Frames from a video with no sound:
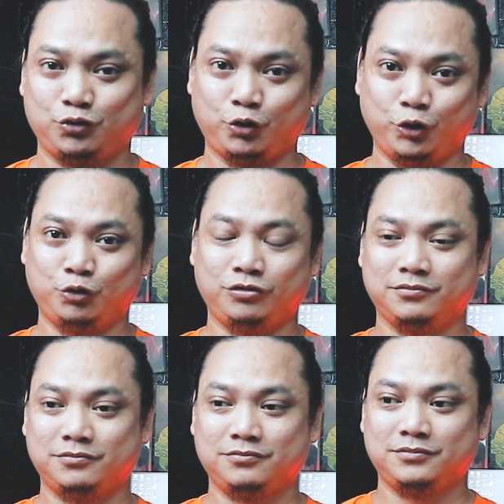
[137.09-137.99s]
So, yun
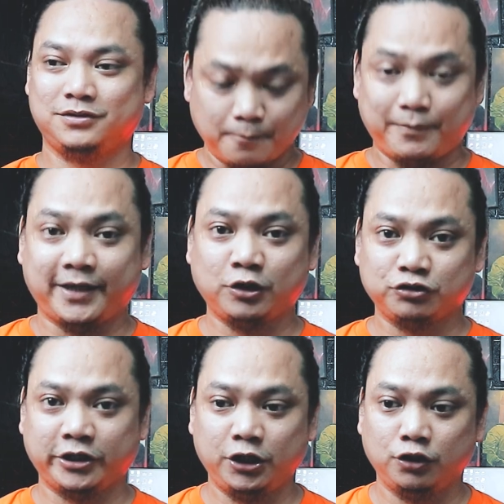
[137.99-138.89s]
pakita
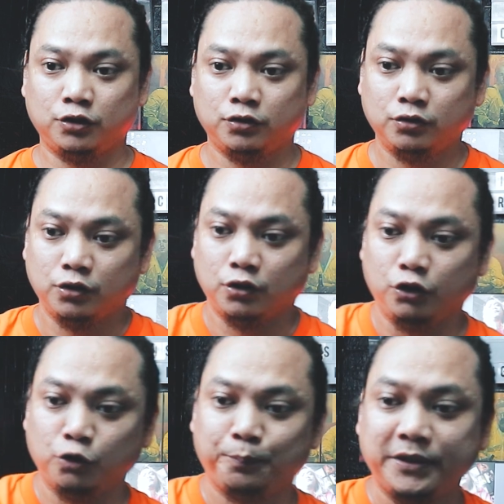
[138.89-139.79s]
ko sa inyo
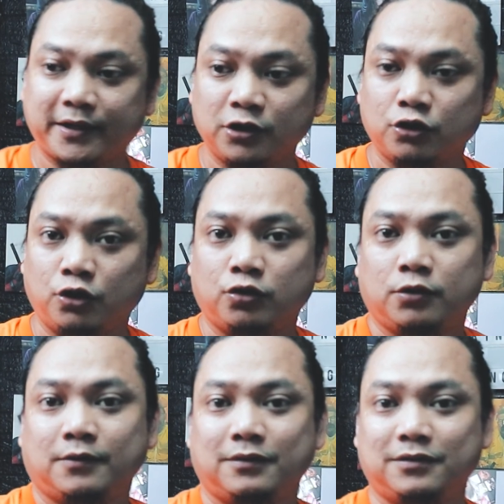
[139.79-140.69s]
yung pinarin ko
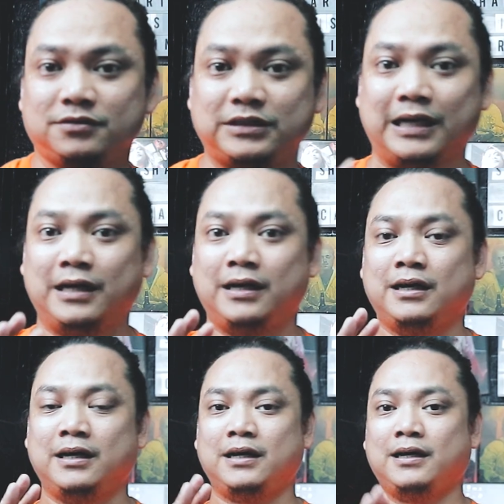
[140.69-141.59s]

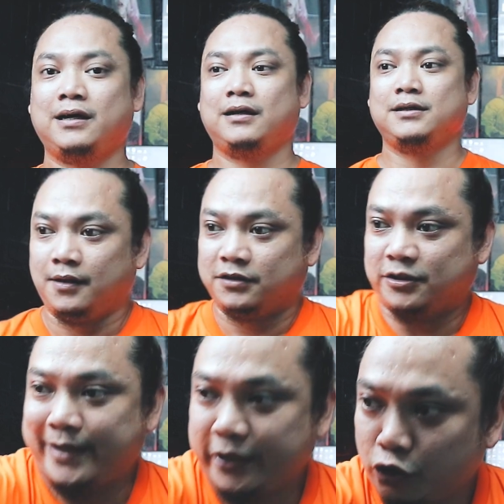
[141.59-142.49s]
sa
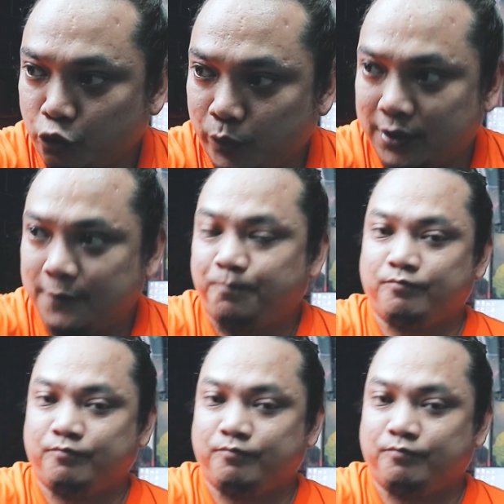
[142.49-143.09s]
sa micro twin.